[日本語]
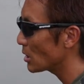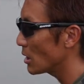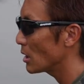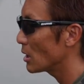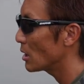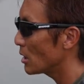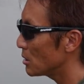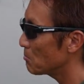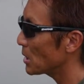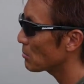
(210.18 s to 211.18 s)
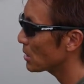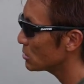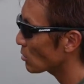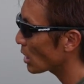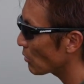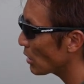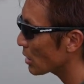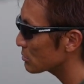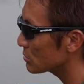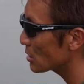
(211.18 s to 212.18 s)
で、えー、引っ張ればいいのかが分
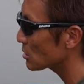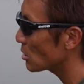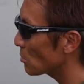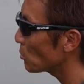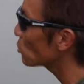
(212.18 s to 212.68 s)
かるんですけど